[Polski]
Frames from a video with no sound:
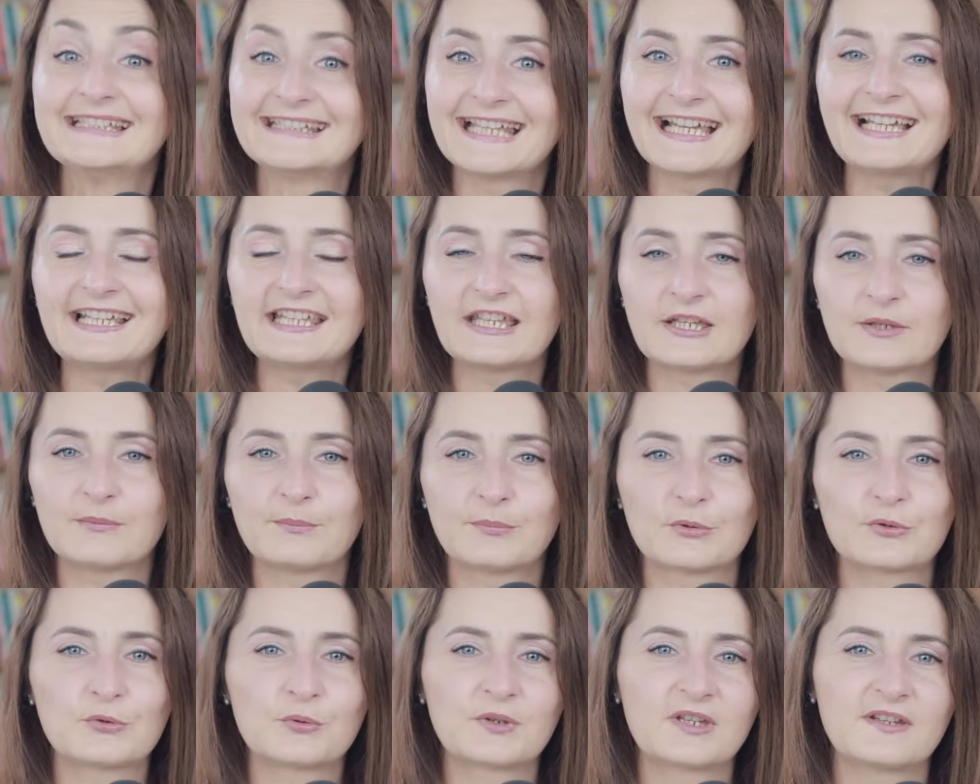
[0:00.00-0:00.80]
Takie
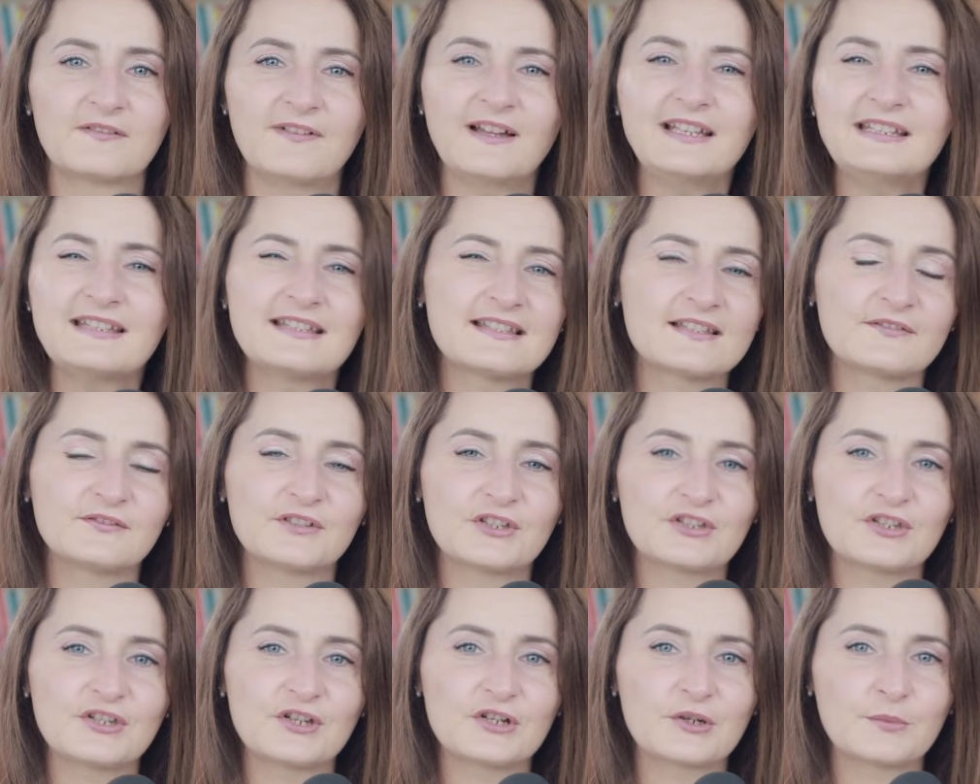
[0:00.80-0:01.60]
poszukiwanie
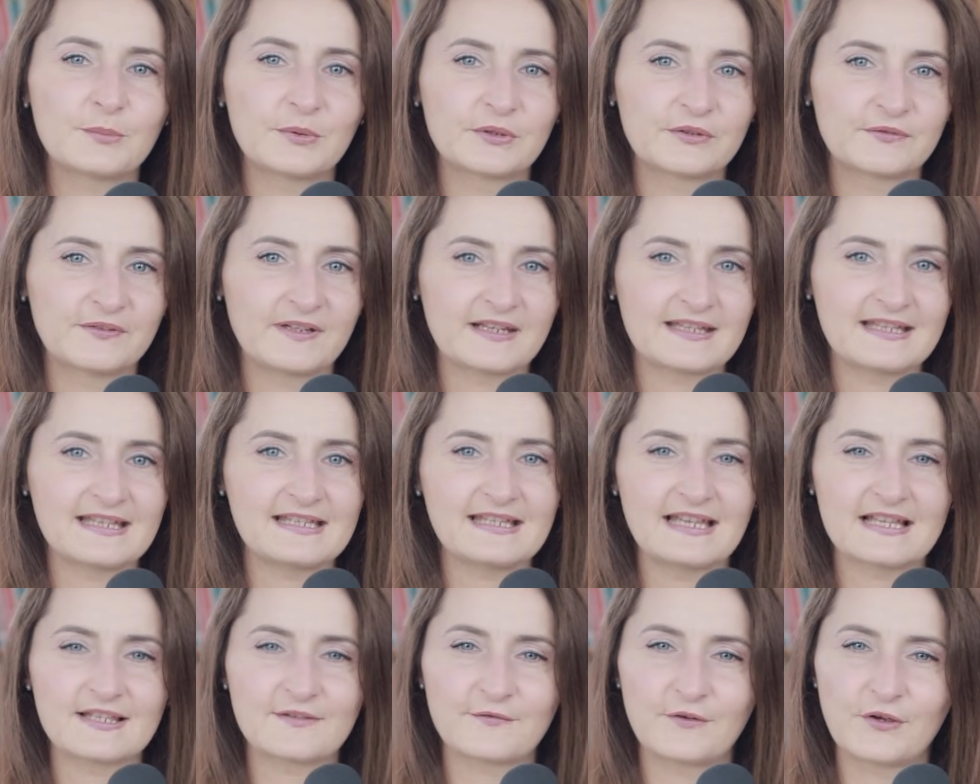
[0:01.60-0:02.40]
zewnętrznego
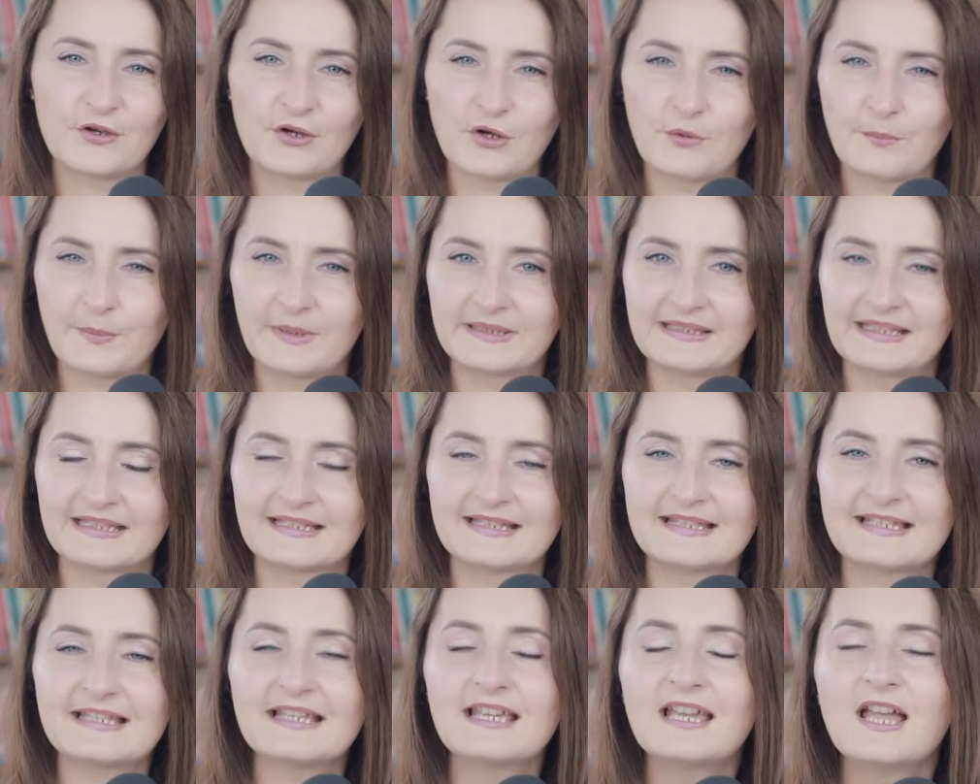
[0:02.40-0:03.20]
potwierdzenia swoich
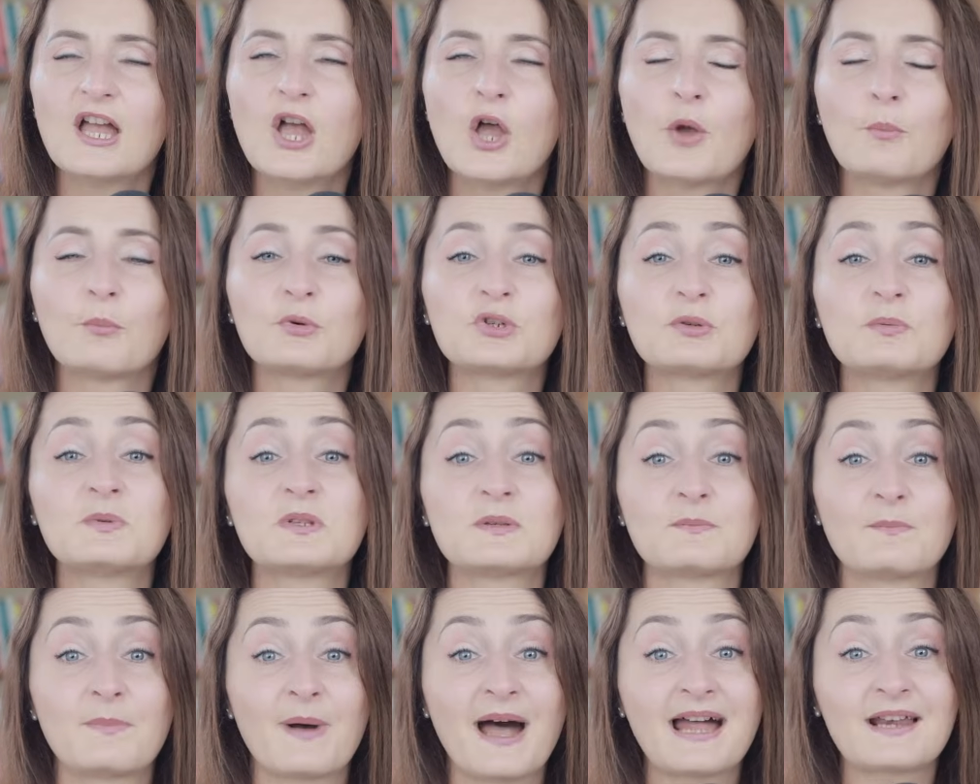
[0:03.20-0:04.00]
kompetencji może
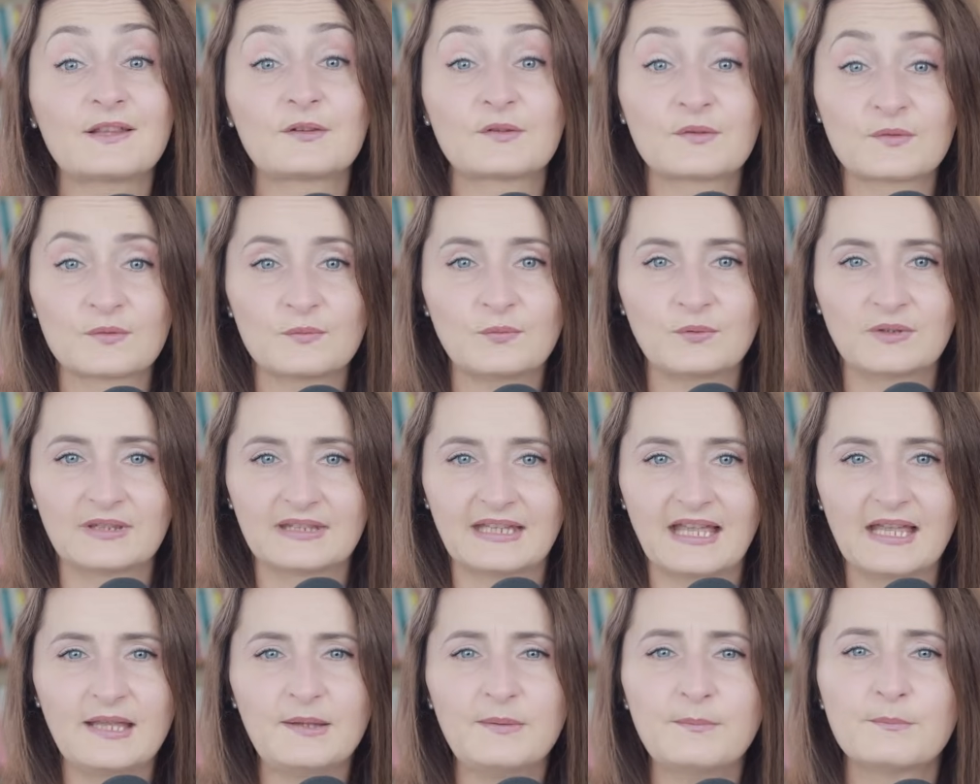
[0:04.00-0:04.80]
być bardzo
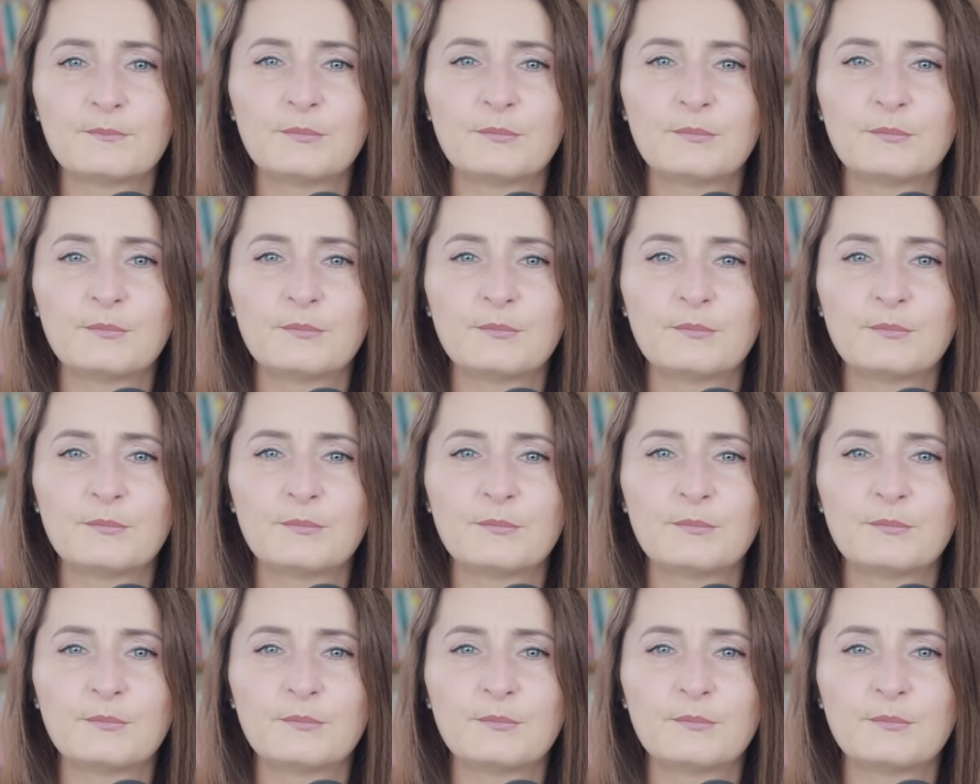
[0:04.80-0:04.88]
złudne,